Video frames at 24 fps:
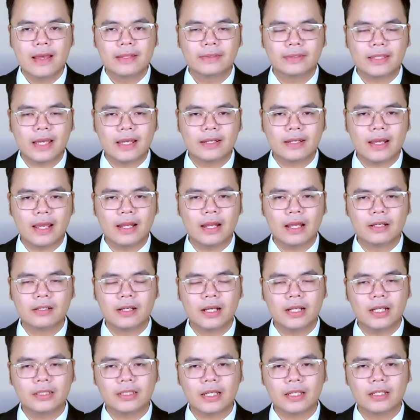Tên này là người
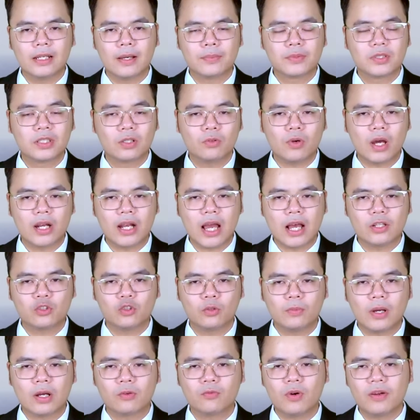đã thành lập sư đoàn
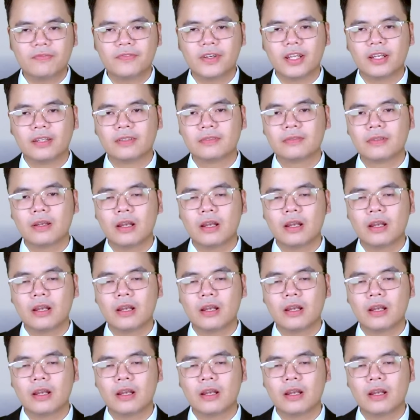Atomic Weapon,